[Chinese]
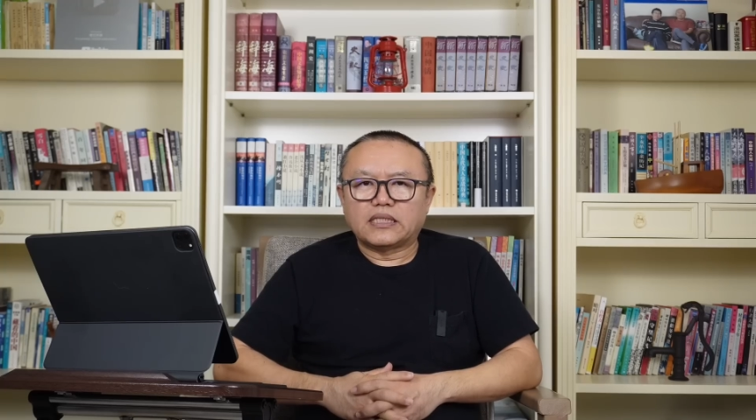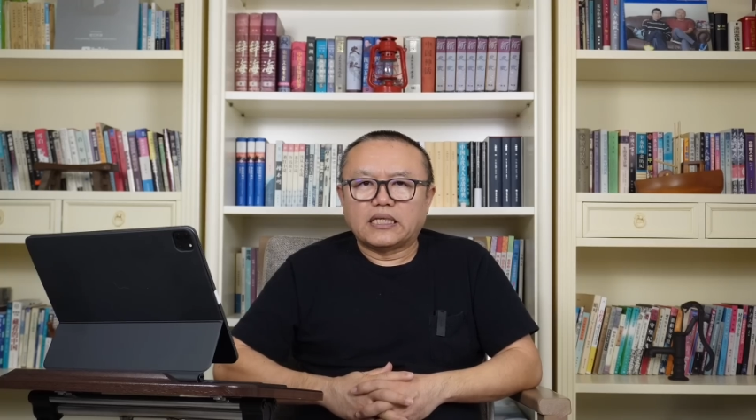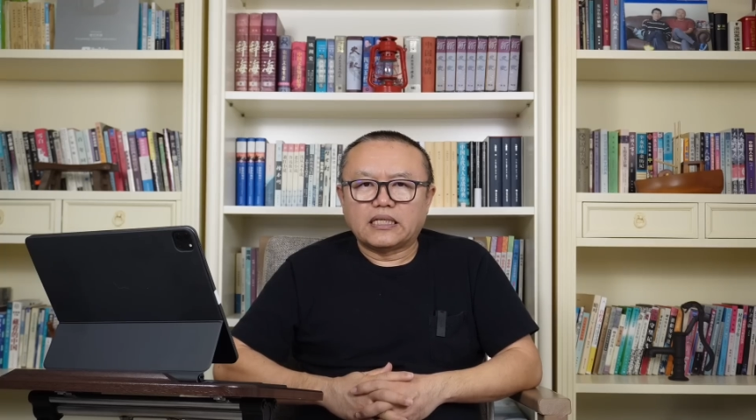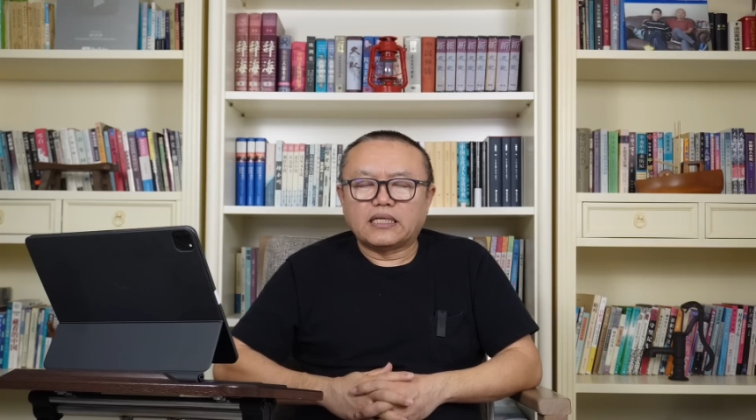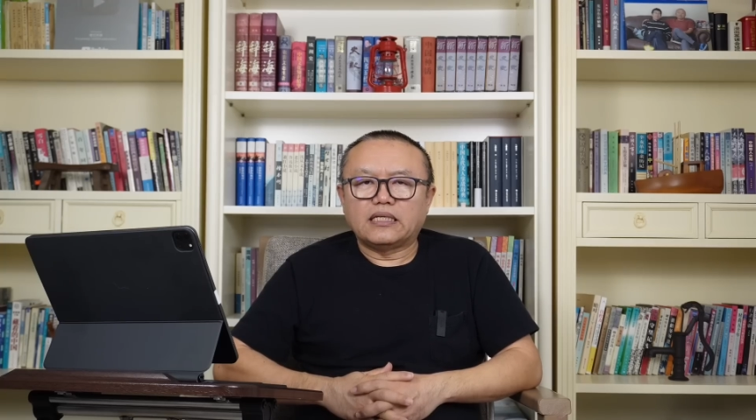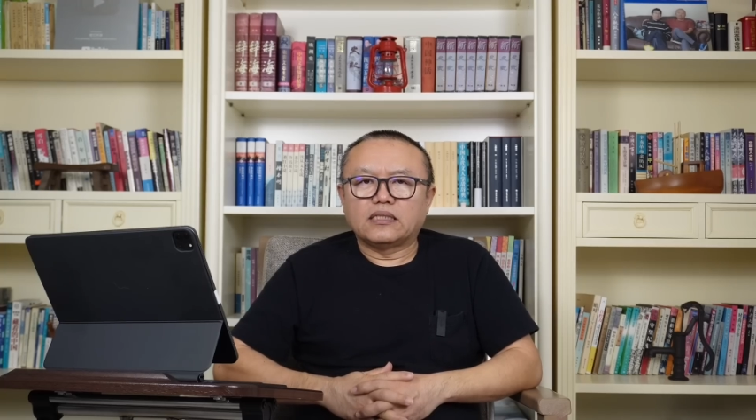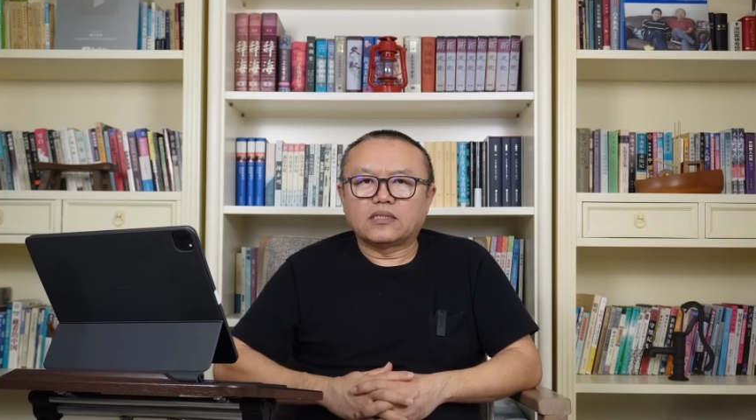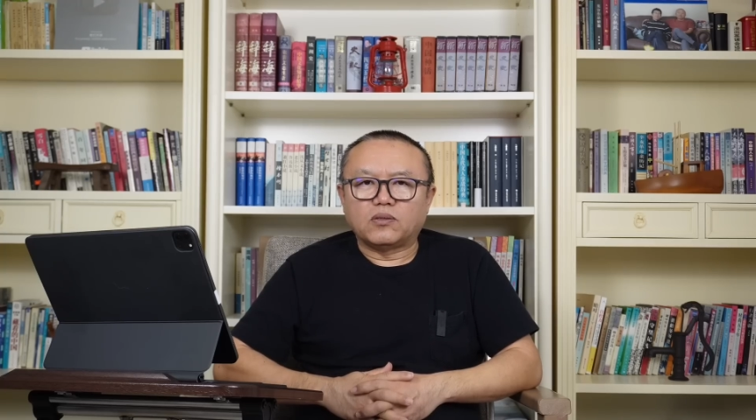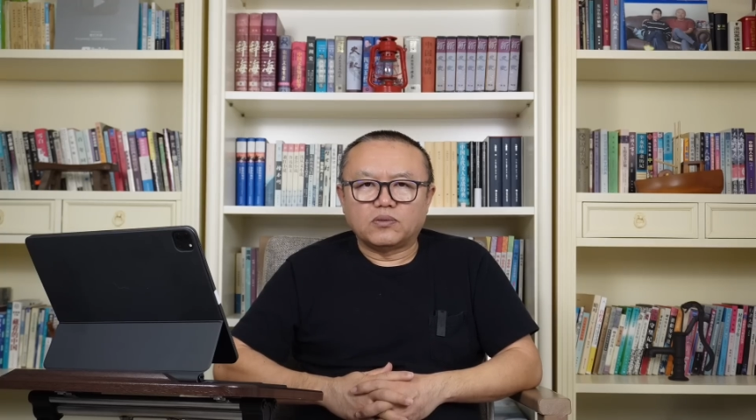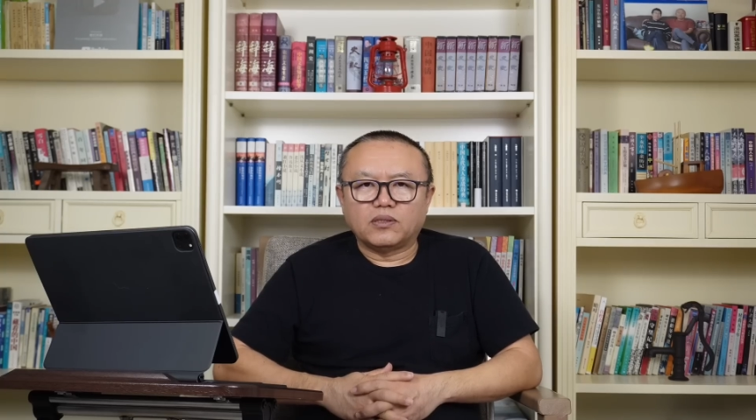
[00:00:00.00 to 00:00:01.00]
南海
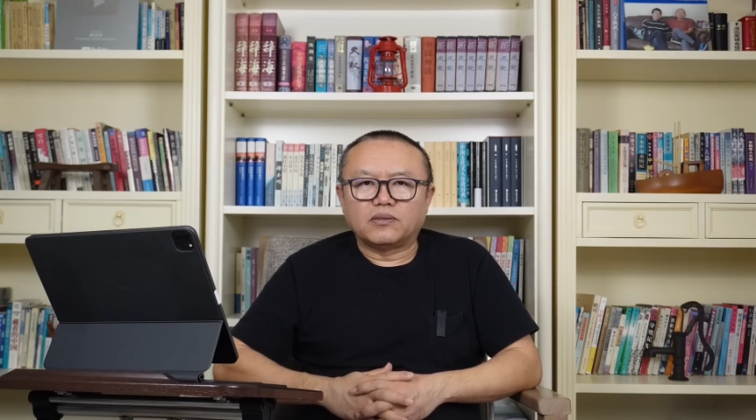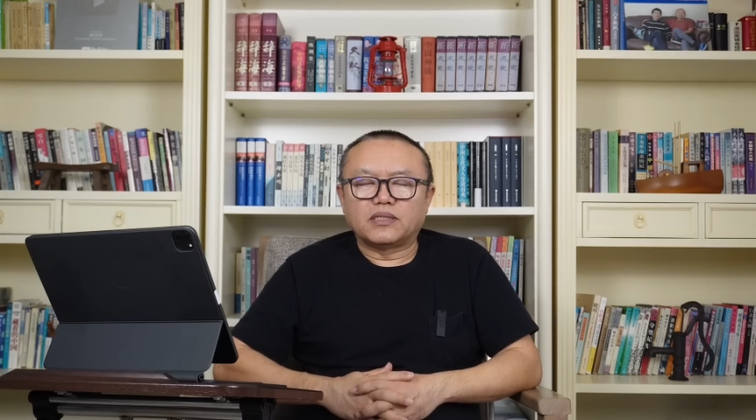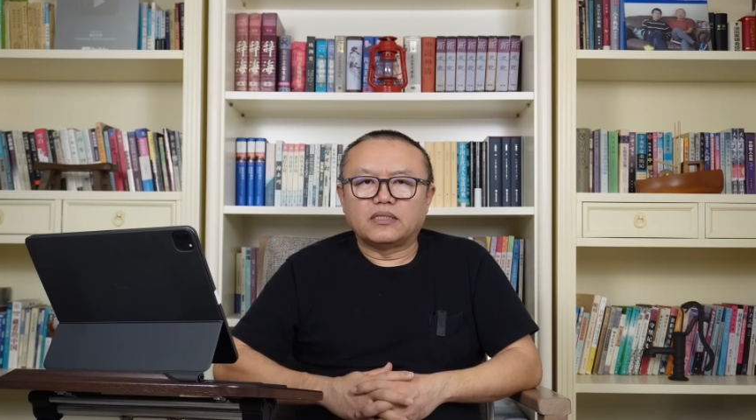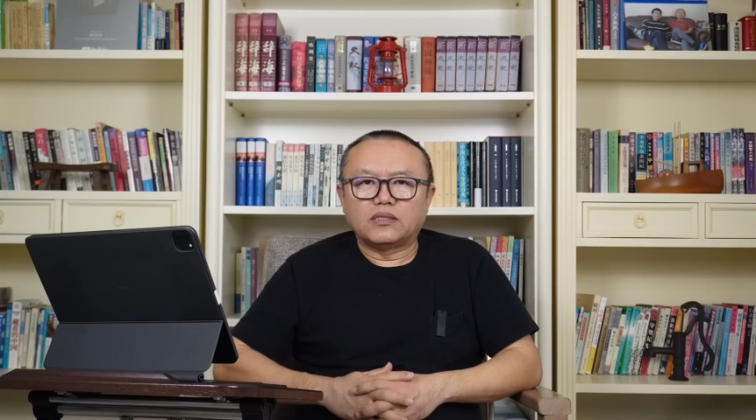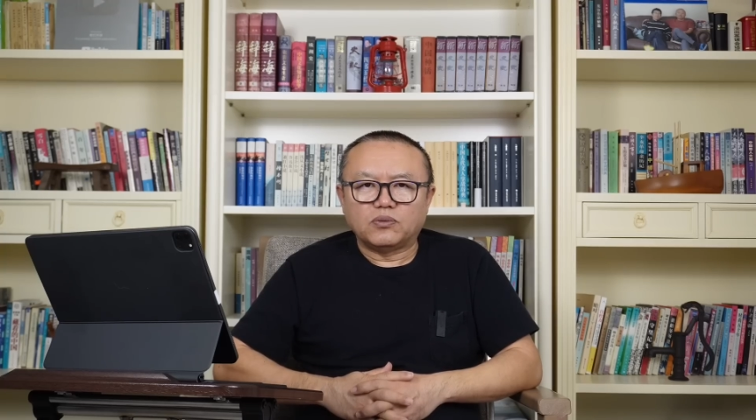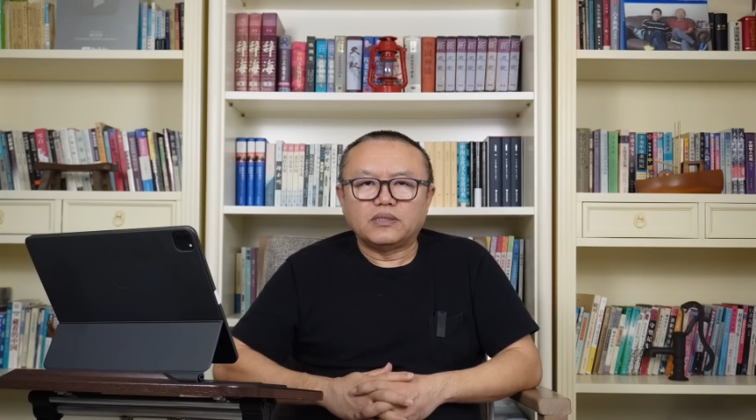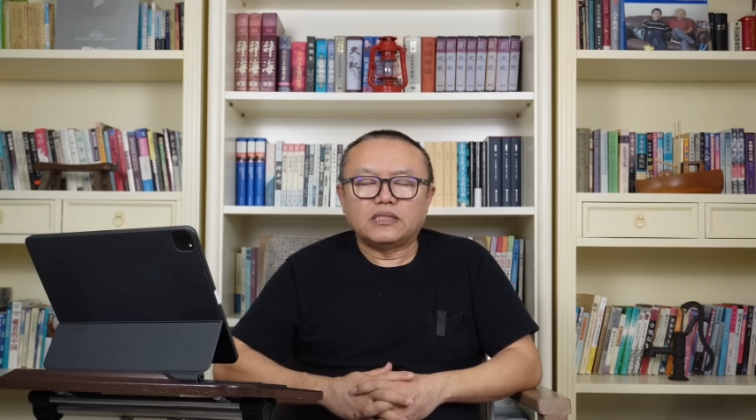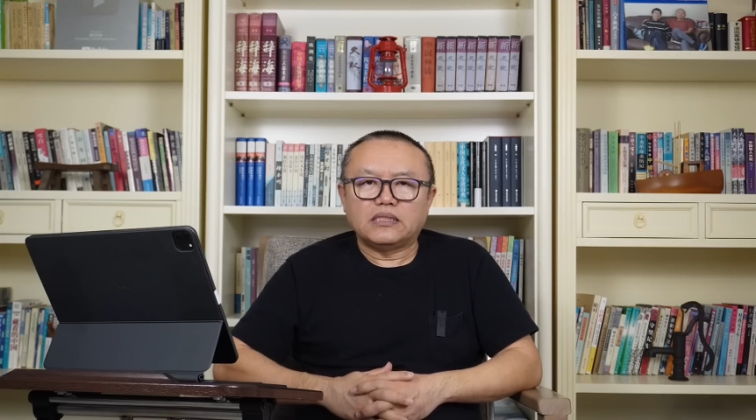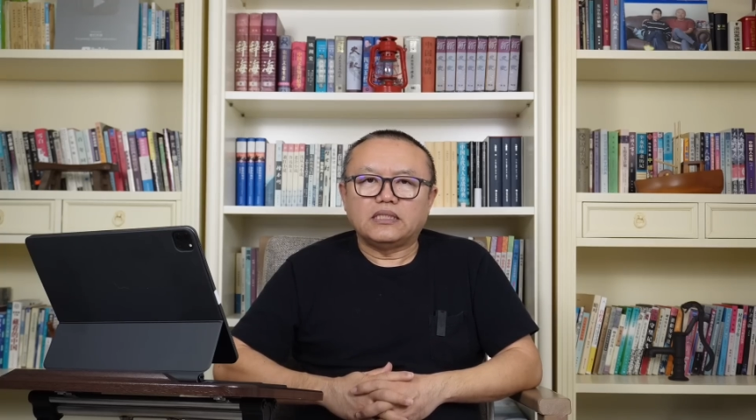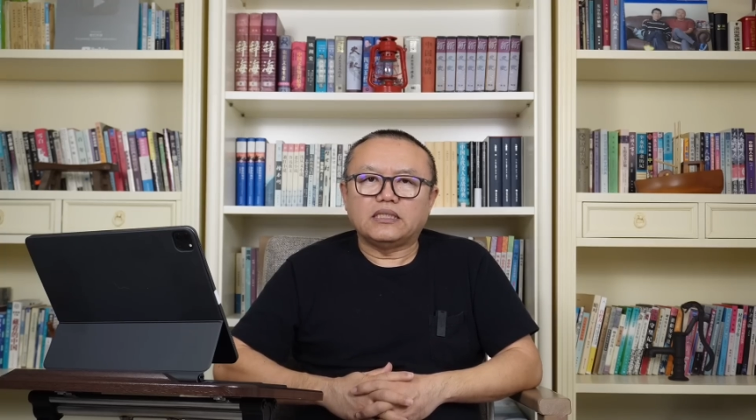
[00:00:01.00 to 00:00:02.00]
岛礁上的军事
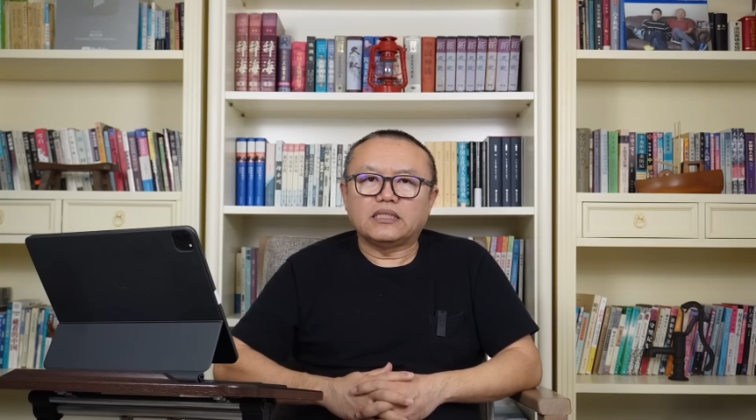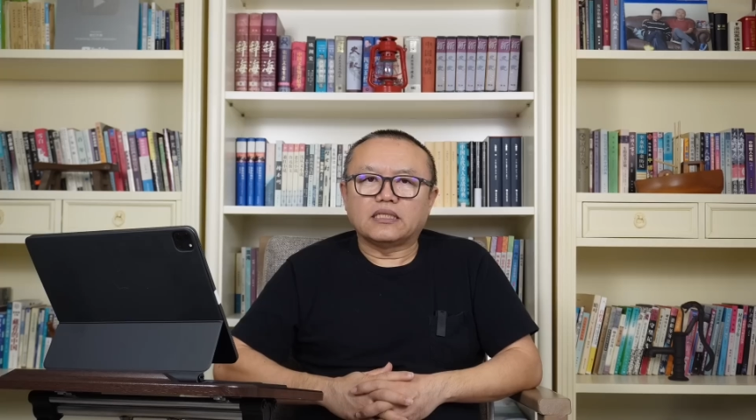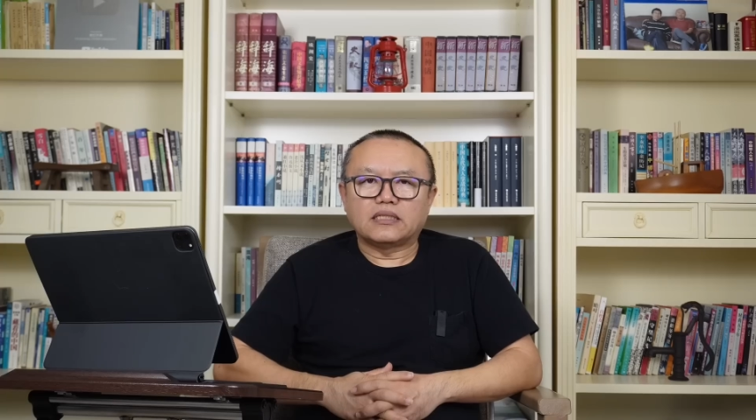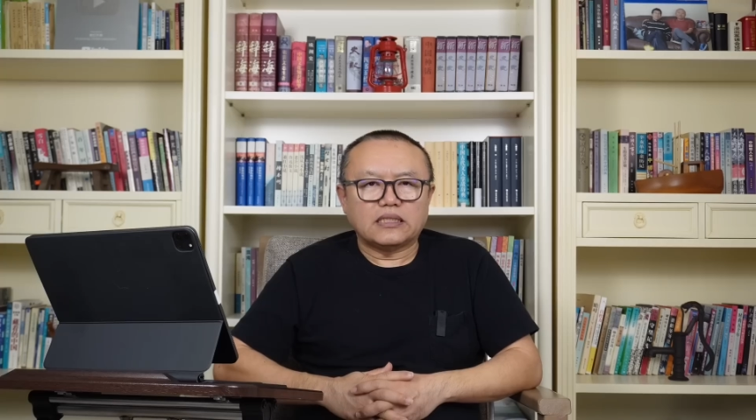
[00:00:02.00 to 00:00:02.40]
基地啊，